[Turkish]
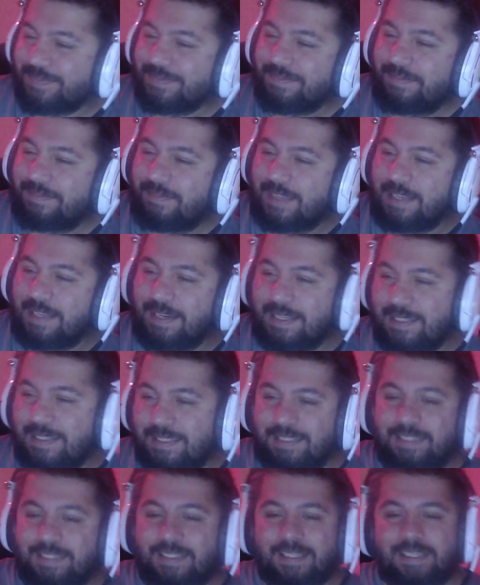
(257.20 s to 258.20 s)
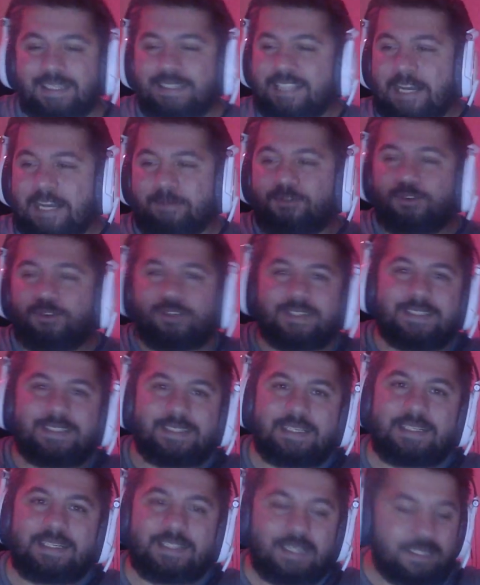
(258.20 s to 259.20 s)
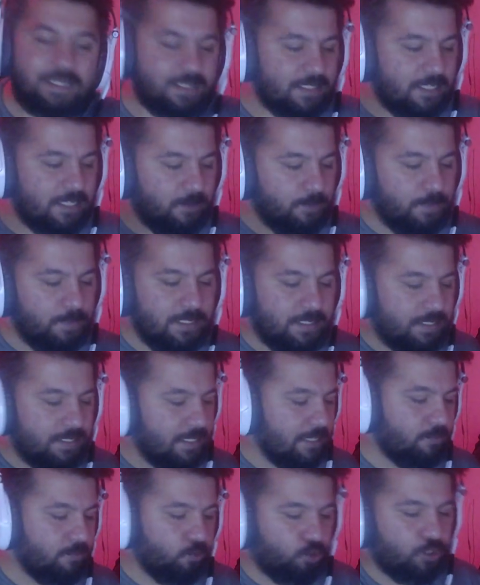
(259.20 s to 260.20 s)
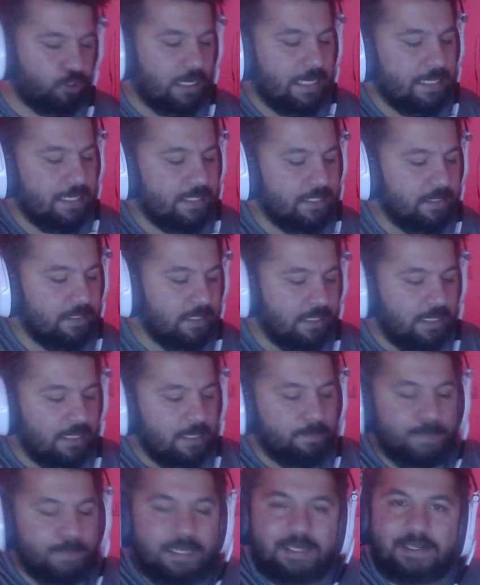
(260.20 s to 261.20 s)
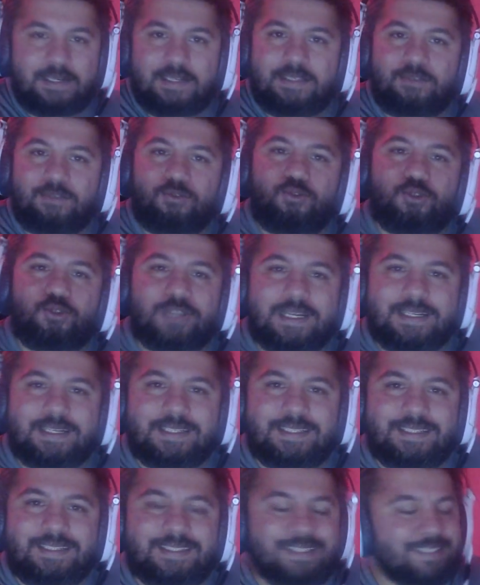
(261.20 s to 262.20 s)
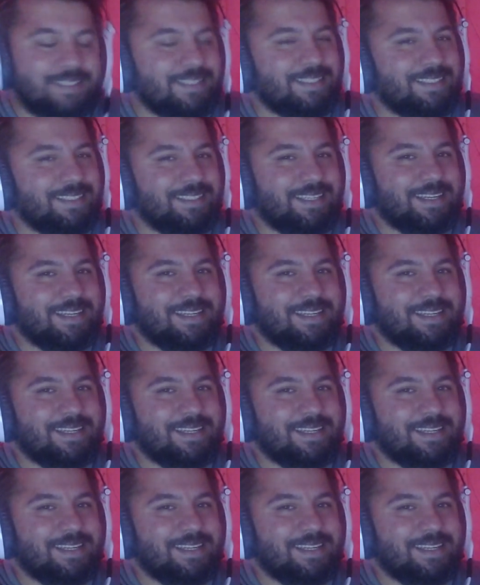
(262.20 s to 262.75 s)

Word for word: Ne dedik? Tamam sonrasında inceleyeceğiz ama biz diyelim 3 tanesini belirledik. 3 tanesini satın alacağız.